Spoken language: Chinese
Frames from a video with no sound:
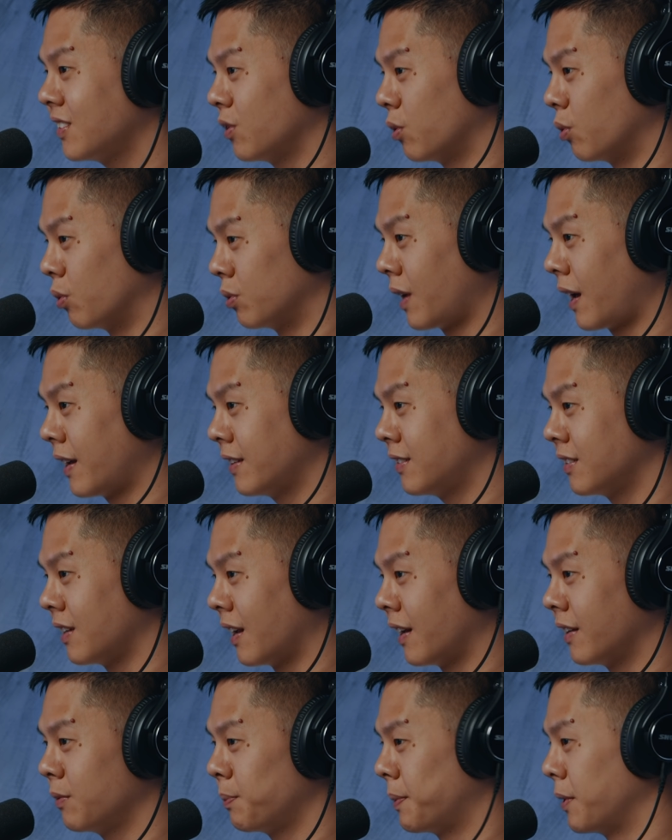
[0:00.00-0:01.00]
建舞台起
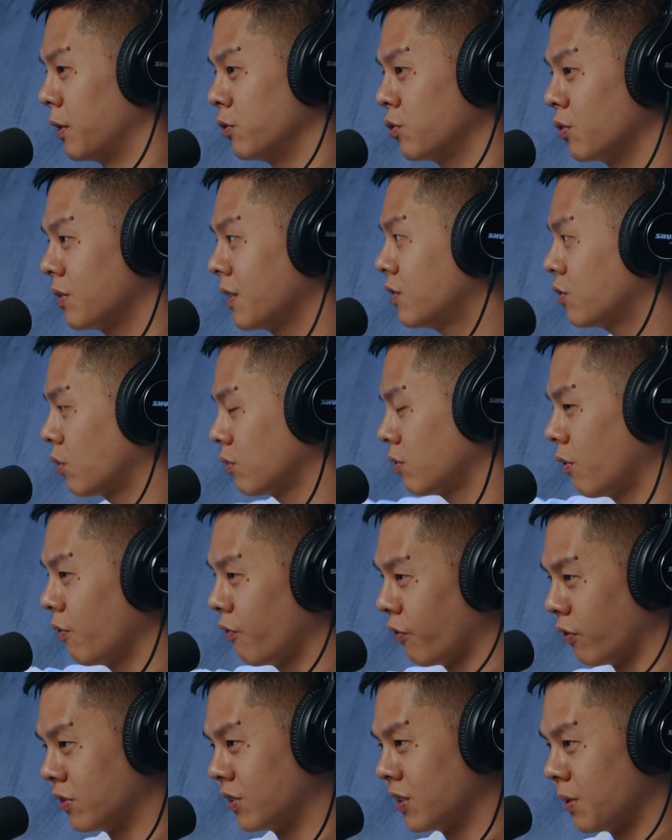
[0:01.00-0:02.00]
来，比如说在总统
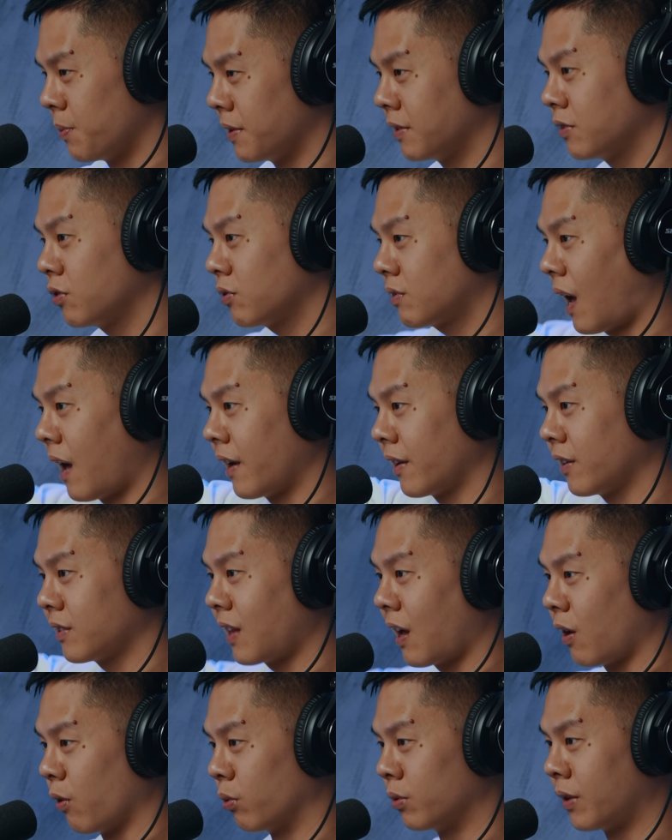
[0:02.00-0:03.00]
府前面就搭一个
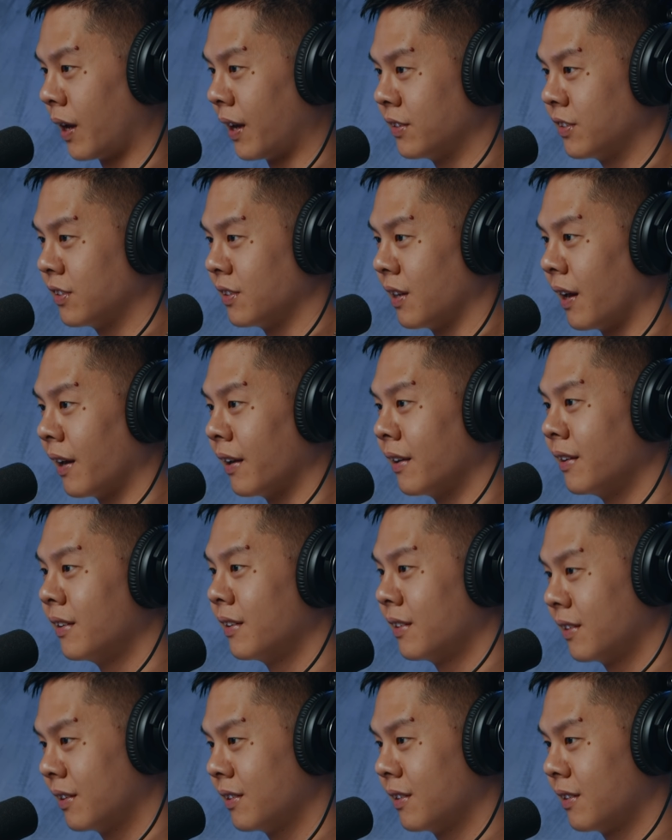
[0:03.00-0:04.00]
大舞台起来。
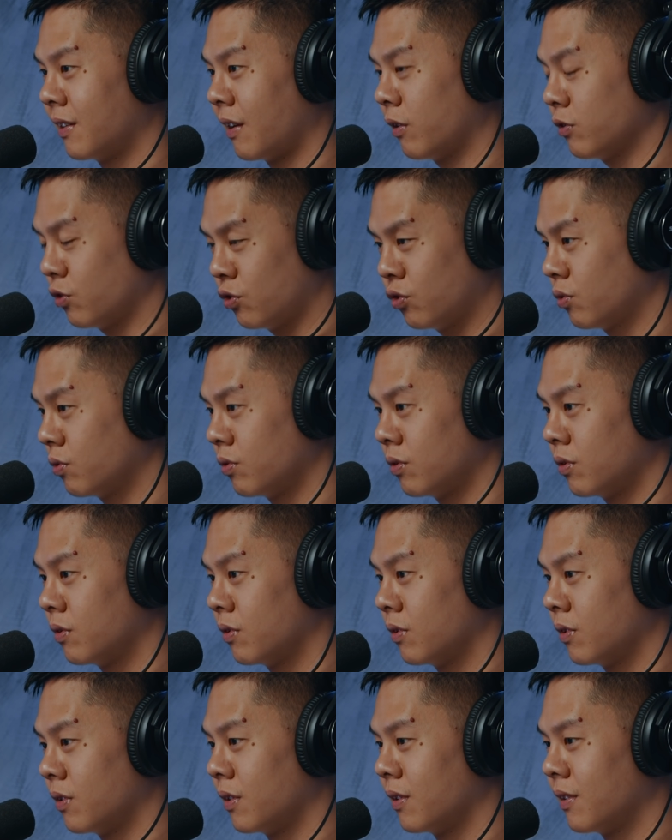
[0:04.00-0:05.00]
在总统府
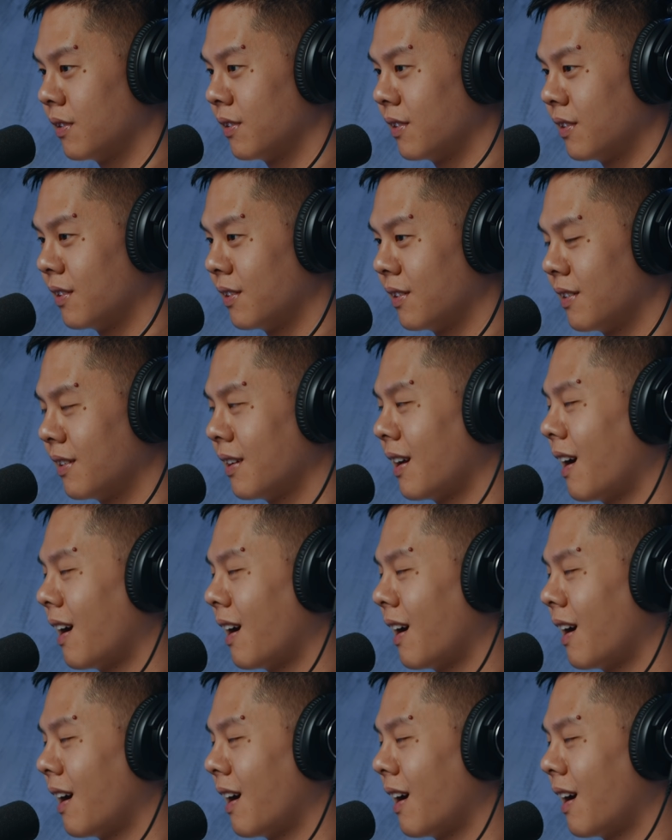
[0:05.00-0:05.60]
前面搭吗？